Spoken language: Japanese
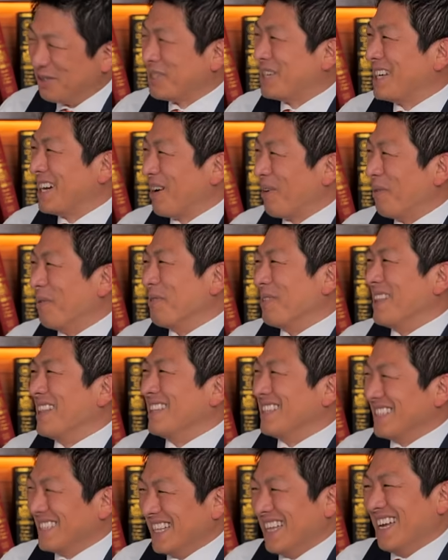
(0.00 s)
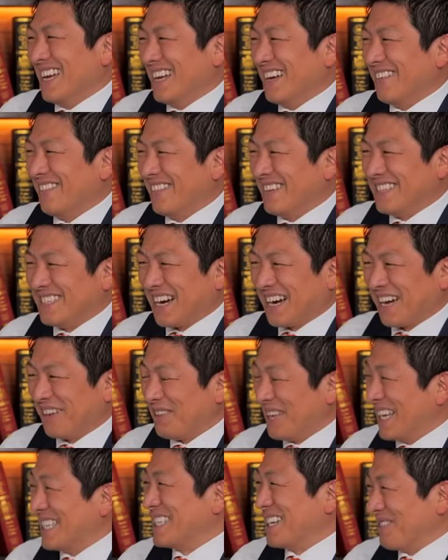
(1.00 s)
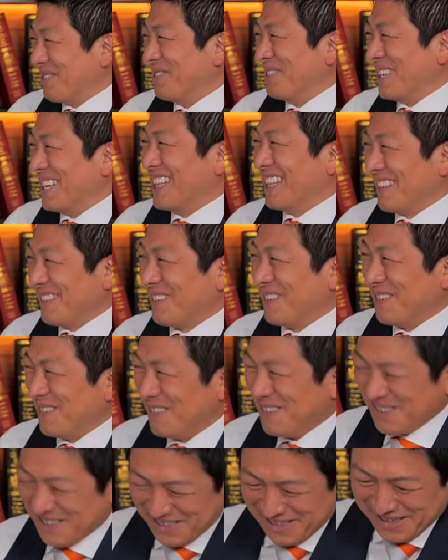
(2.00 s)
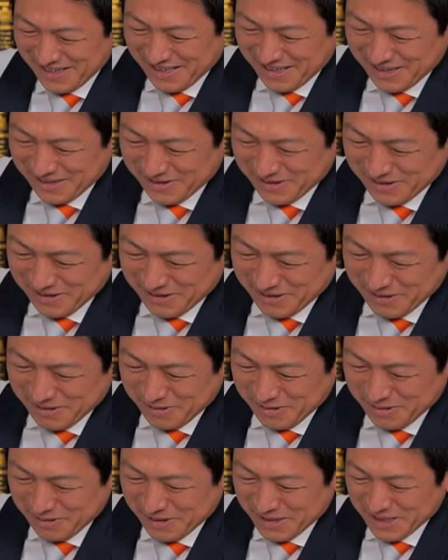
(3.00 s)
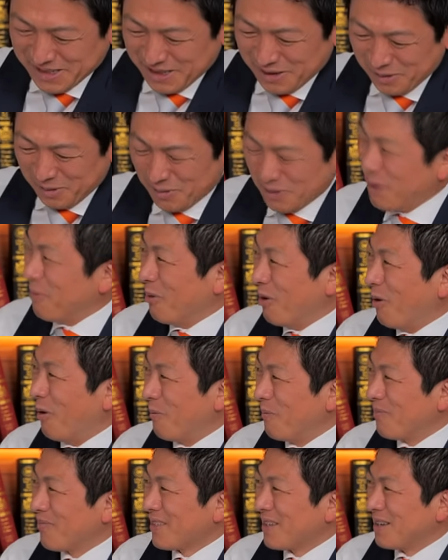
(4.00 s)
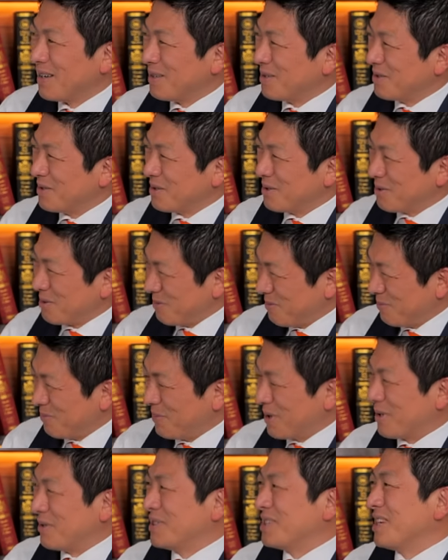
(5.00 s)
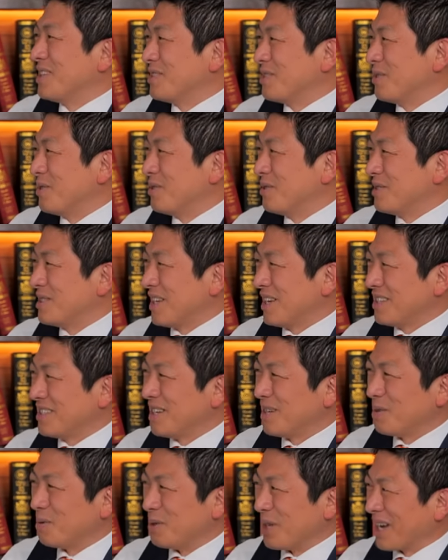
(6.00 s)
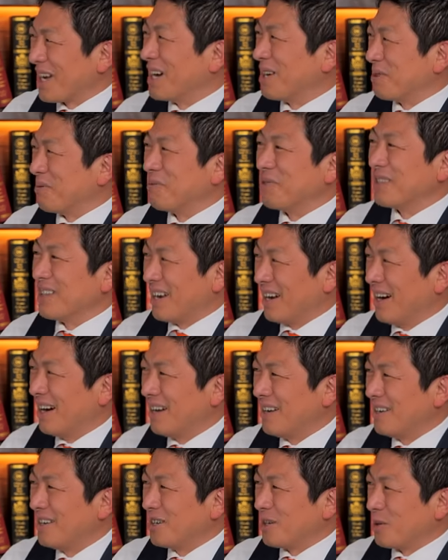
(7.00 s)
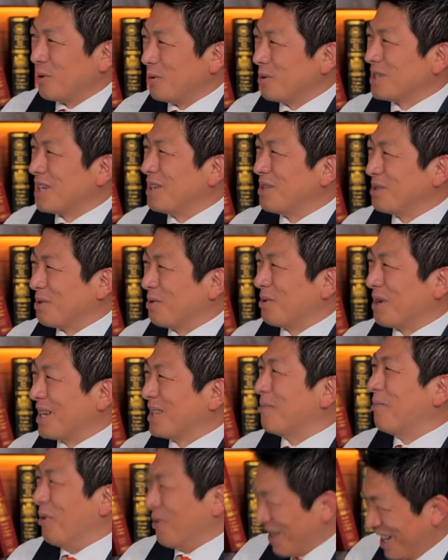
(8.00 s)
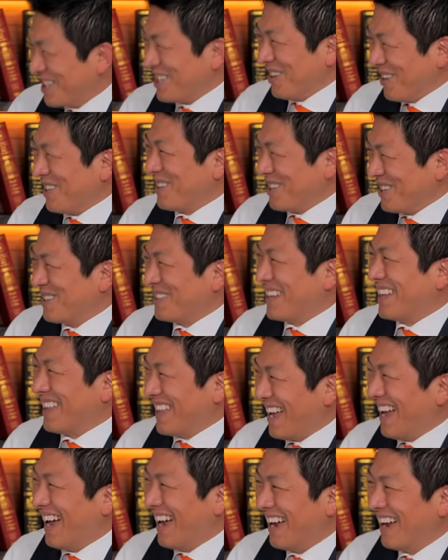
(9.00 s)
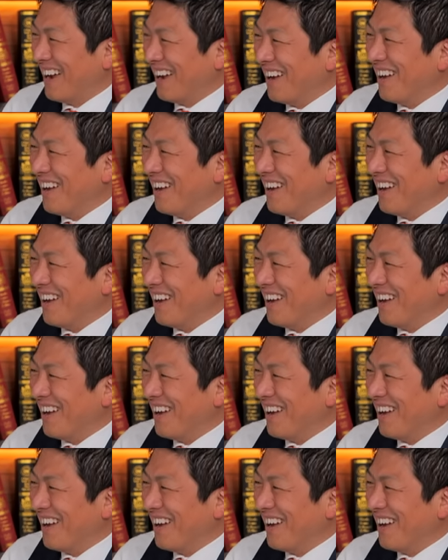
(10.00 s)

空気が凍ってですね、若干のヤジが飛んでいたということですけど、でも、びっくりしたんですよ。参政党だけかと思ったら、共産党の方も同じようなこと言っていて、